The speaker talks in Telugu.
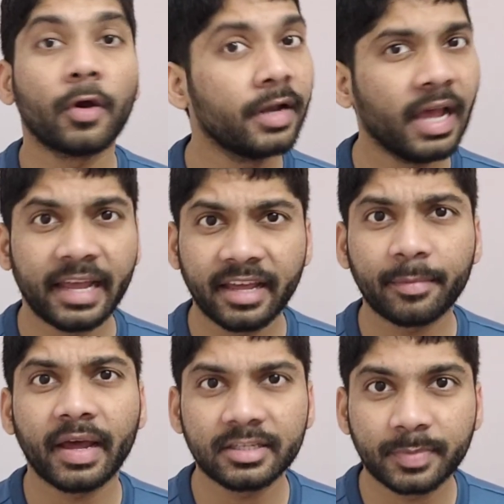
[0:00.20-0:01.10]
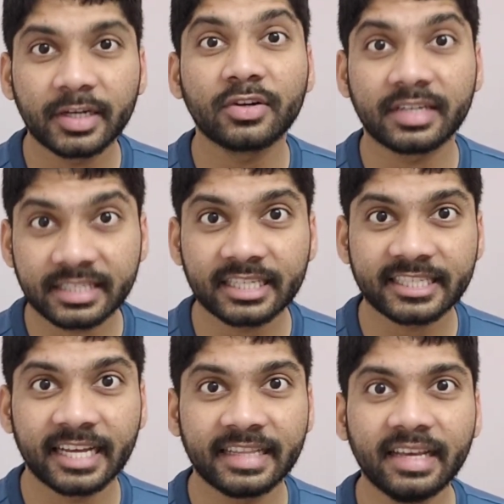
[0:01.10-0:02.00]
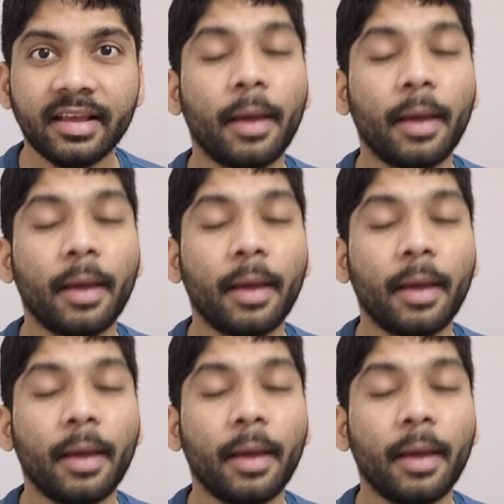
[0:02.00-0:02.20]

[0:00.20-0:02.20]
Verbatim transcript: మొన్నే హయ్యర్ మేనేజ్మెంట్తో డిస్కషన్ అయింది